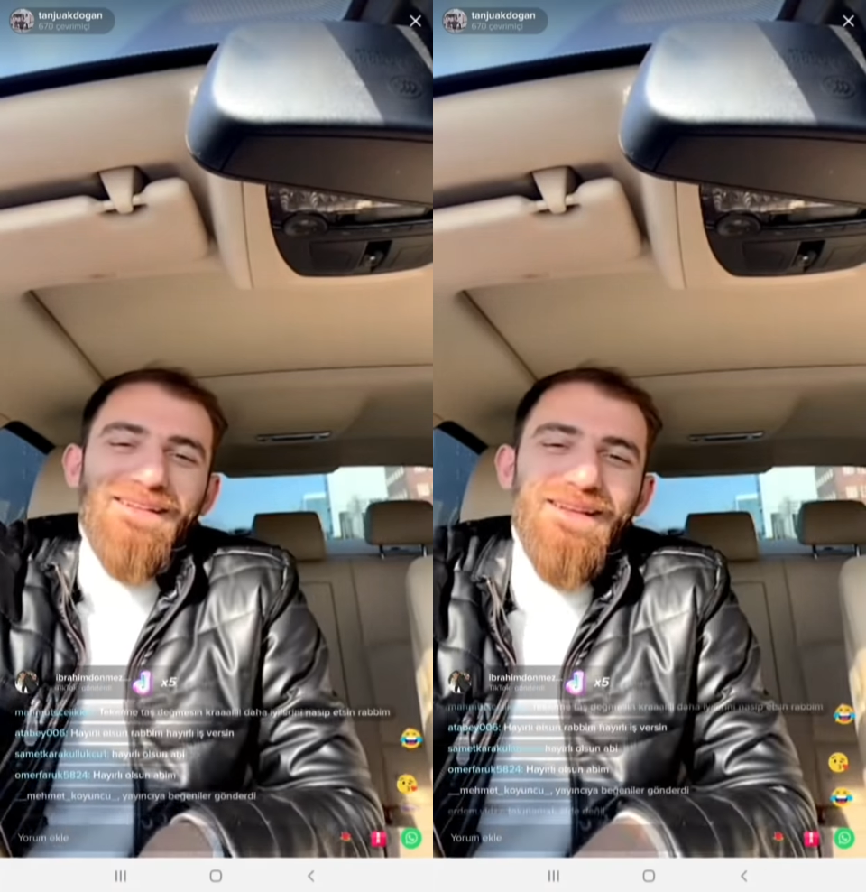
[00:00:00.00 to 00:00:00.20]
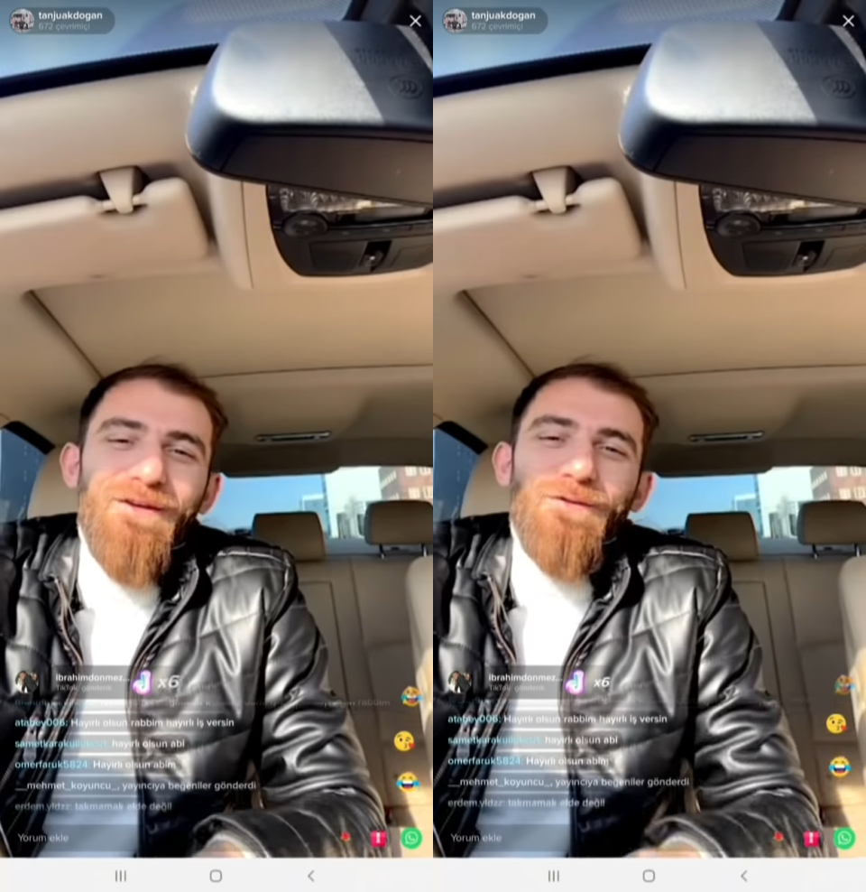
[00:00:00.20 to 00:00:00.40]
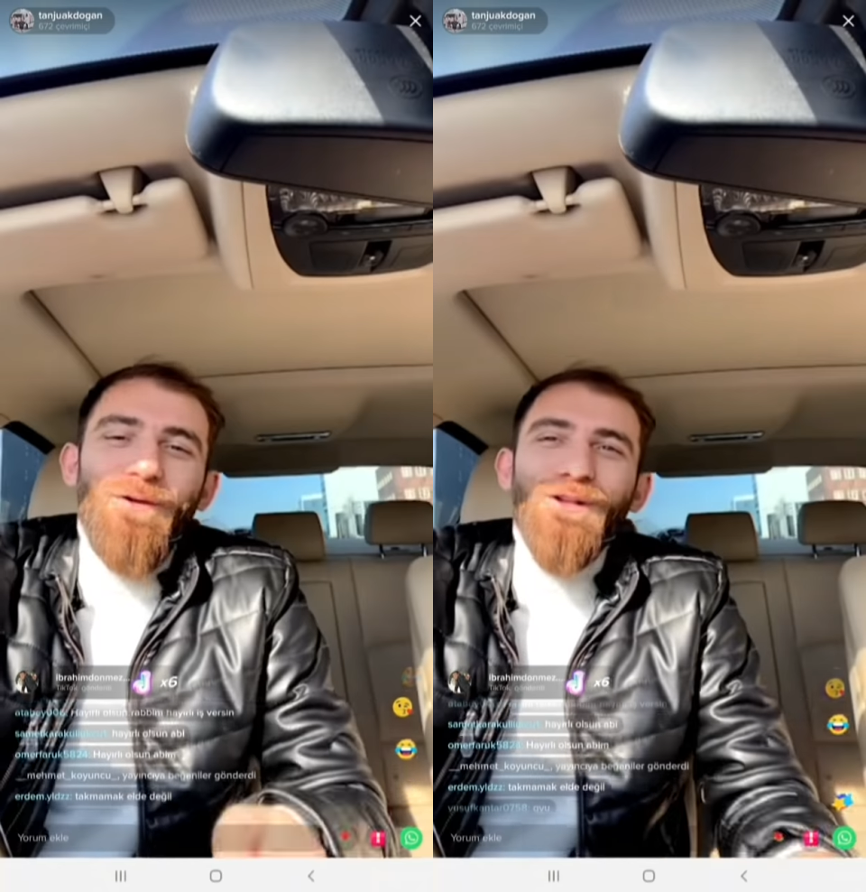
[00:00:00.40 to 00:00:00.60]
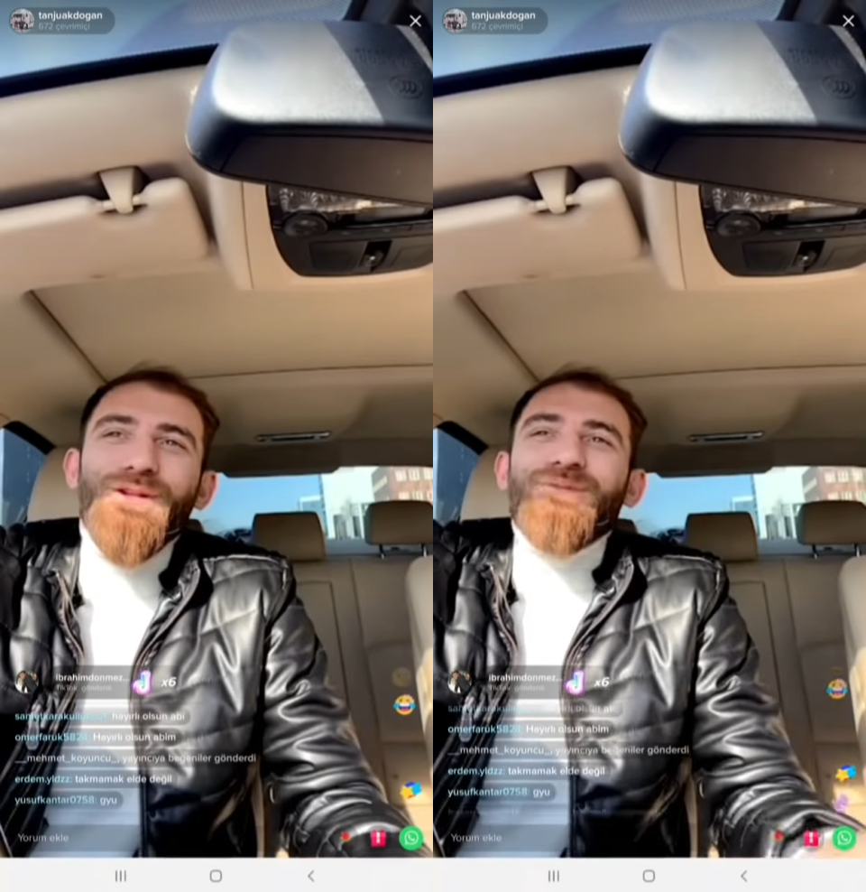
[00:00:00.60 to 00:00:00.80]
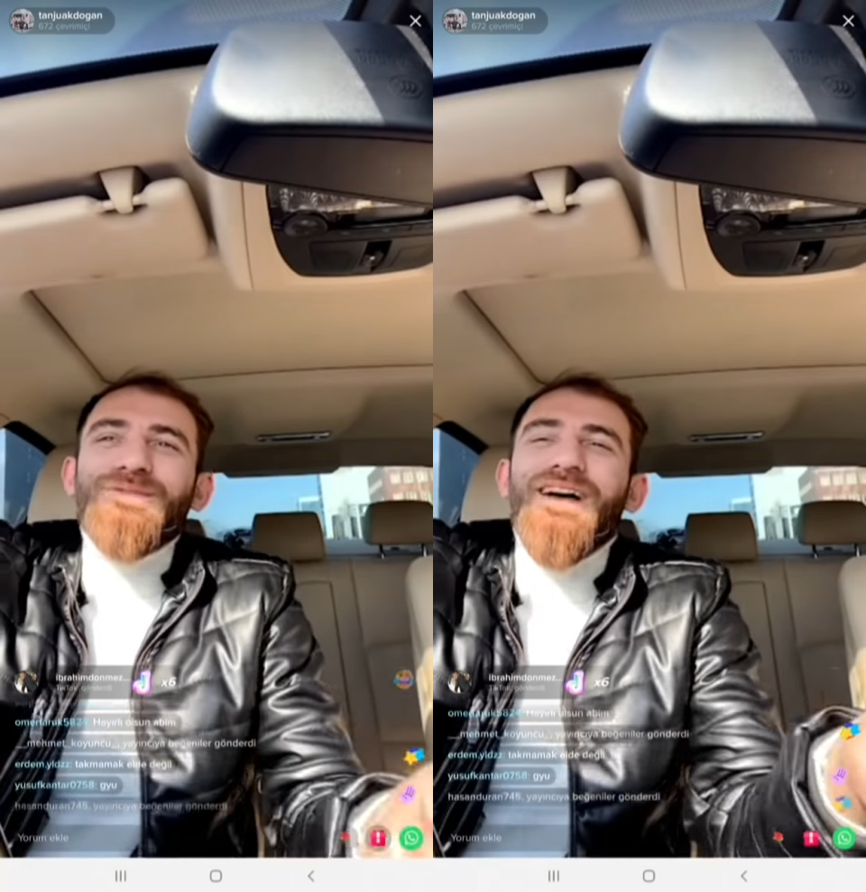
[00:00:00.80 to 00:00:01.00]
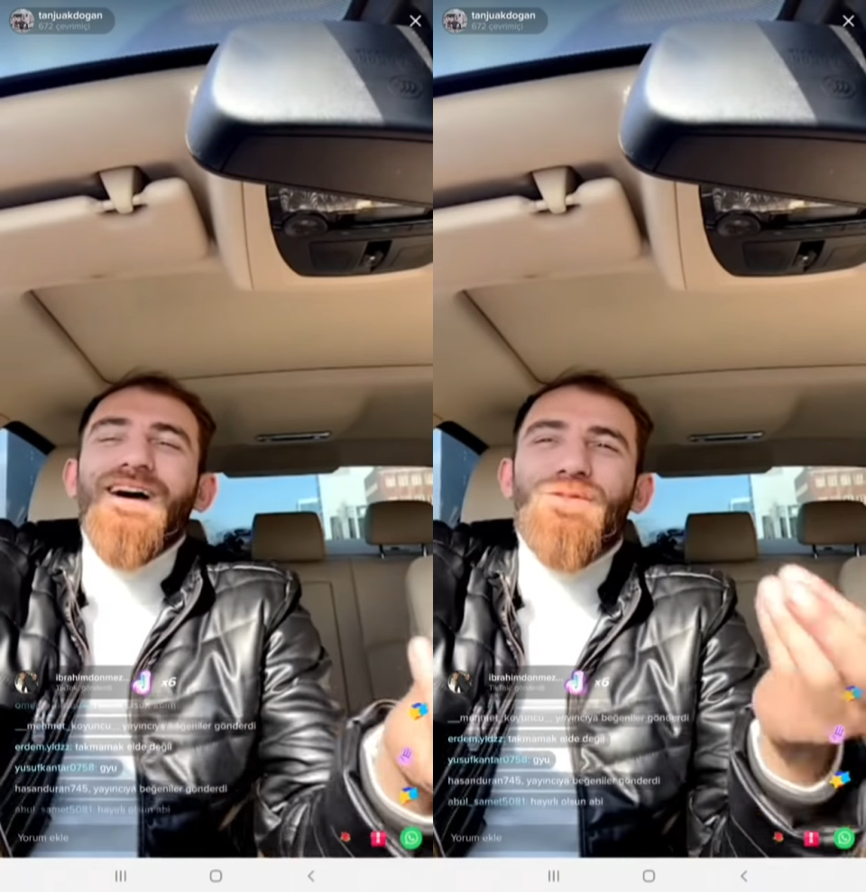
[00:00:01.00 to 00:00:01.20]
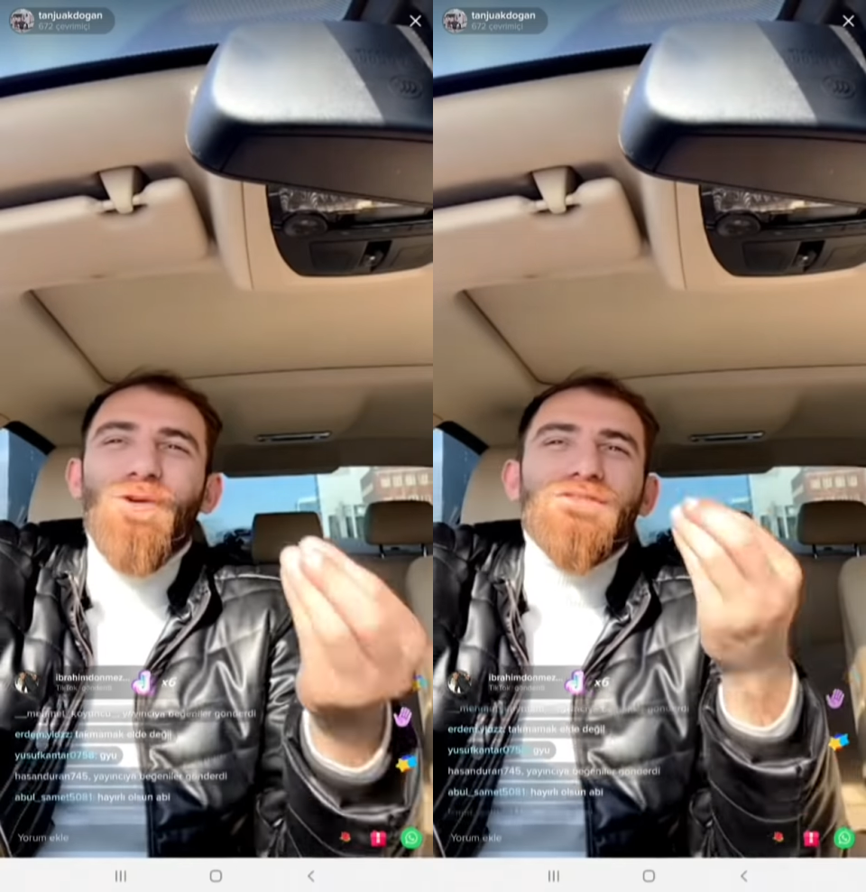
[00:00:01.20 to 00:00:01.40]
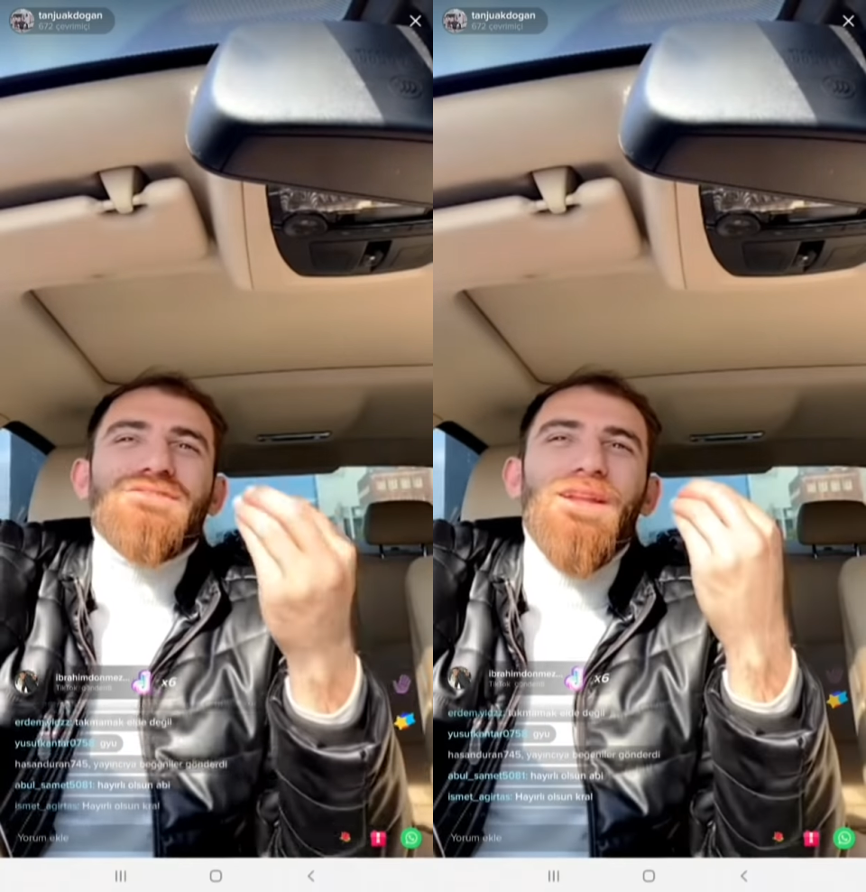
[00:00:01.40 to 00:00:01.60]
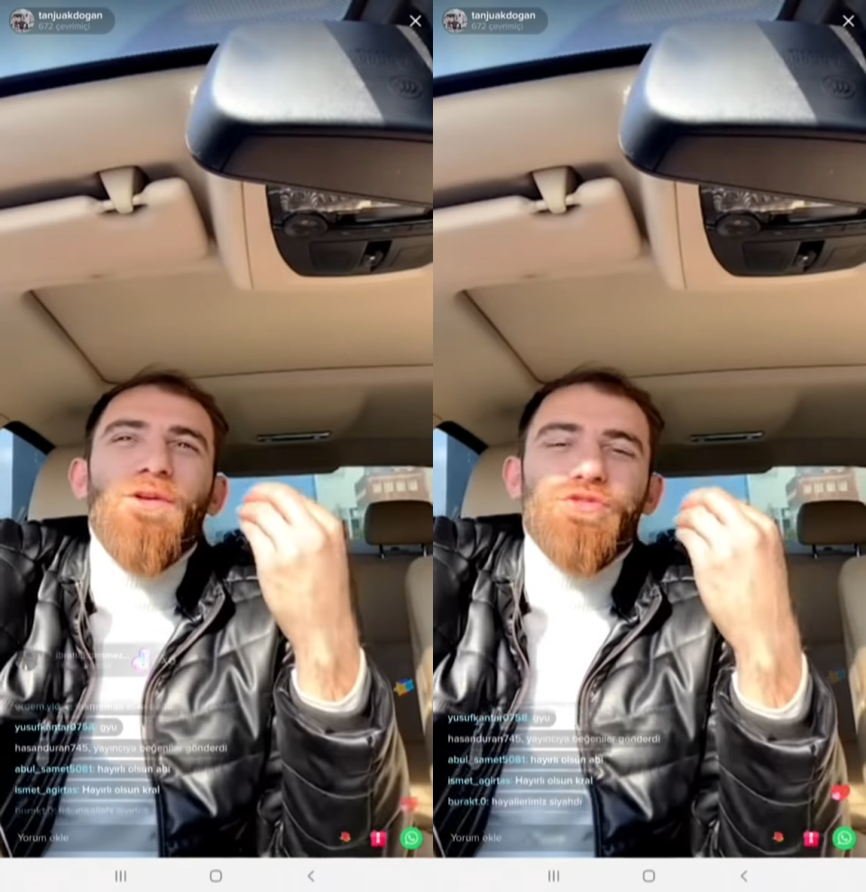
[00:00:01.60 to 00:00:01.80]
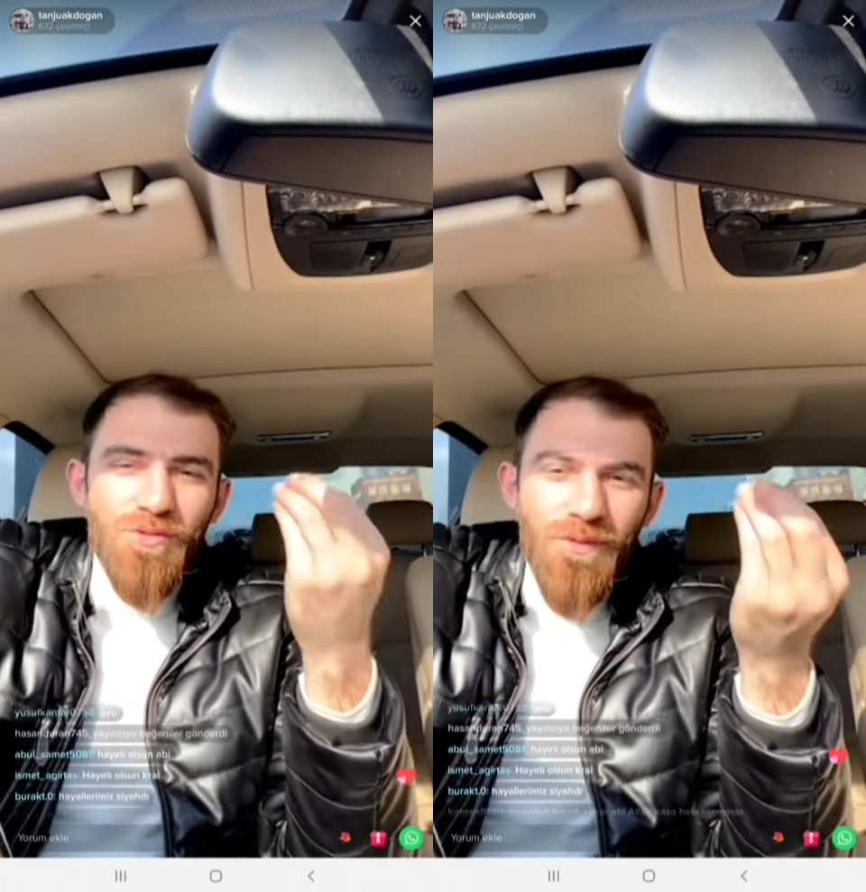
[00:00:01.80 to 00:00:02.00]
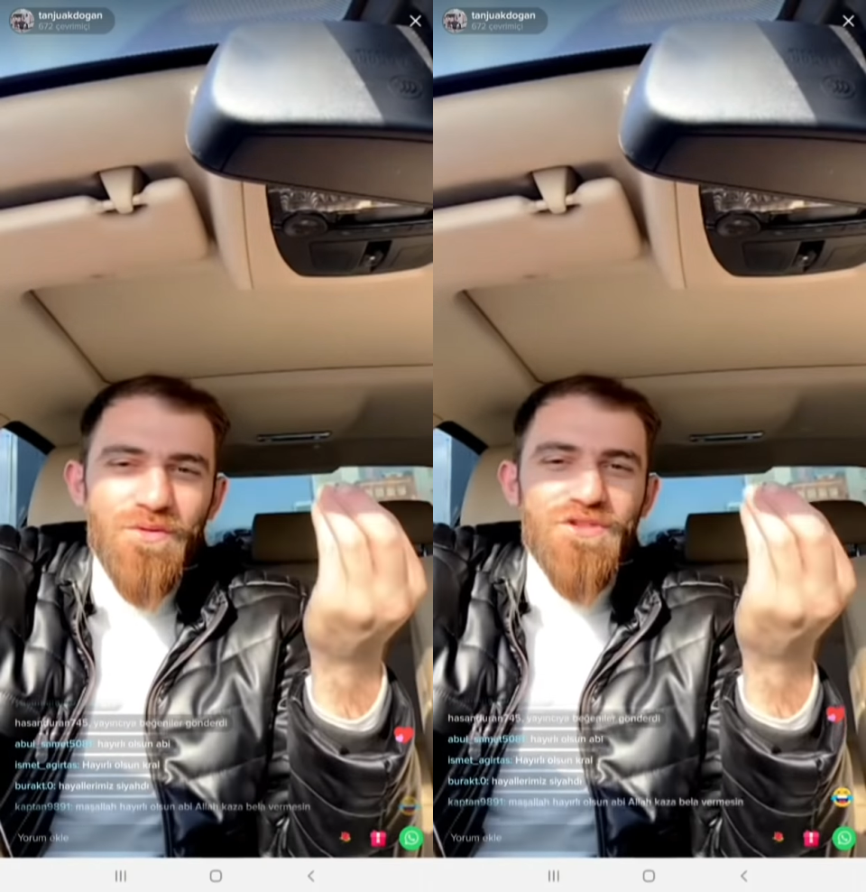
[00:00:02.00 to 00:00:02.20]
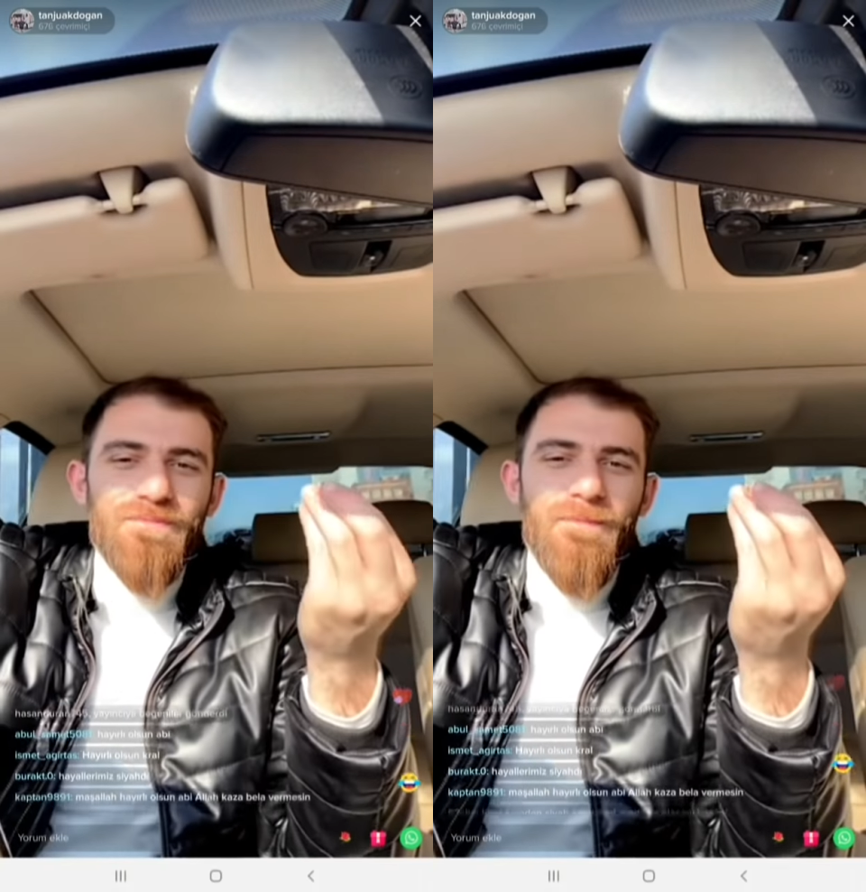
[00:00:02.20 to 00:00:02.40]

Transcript: Ya oğlum daha kontana oturmamış.